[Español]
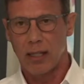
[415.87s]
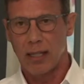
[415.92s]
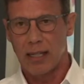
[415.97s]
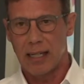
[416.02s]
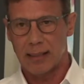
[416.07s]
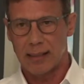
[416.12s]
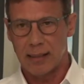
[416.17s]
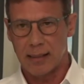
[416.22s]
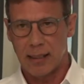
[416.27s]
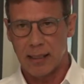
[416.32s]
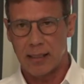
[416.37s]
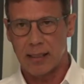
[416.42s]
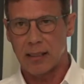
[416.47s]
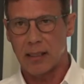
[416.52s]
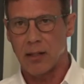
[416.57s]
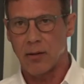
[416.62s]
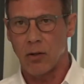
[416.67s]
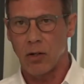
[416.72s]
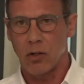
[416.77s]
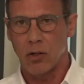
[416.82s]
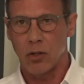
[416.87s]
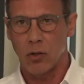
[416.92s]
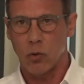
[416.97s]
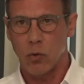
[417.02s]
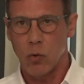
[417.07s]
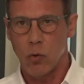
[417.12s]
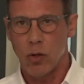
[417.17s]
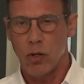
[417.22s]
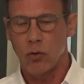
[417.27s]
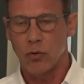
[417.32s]
La Central de Trabajadores de
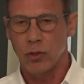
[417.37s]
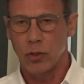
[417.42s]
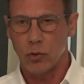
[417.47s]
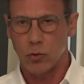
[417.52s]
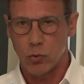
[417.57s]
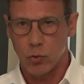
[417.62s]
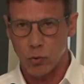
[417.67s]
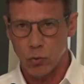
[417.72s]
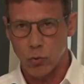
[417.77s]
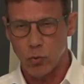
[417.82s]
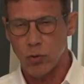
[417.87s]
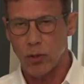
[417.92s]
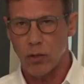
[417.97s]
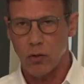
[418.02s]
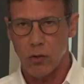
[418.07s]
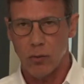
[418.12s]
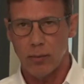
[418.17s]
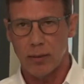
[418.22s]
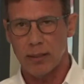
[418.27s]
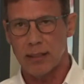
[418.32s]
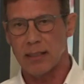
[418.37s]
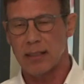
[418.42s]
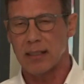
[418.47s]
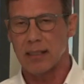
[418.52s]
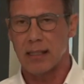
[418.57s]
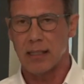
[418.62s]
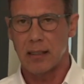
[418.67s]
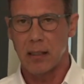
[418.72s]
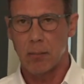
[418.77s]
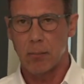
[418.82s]
Cuba es una estructura del Comité
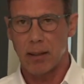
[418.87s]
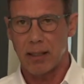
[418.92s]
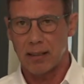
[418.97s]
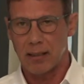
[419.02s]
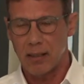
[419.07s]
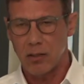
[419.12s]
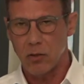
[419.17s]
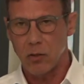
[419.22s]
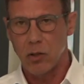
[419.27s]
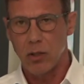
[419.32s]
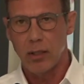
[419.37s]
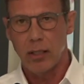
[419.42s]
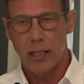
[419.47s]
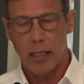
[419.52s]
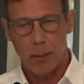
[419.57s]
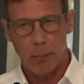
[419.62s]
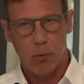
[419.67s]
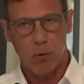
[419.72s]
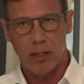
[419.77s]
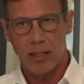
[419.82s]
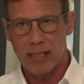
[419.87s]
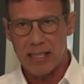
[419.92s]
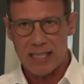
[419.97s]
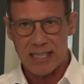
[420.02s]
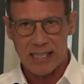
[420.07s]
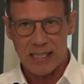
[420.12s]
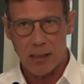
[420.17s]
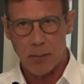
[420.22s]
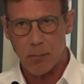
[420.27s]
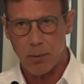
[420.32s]
Central del Partido y por ende
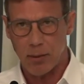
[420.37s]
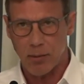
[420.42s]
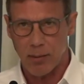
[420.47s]
siempre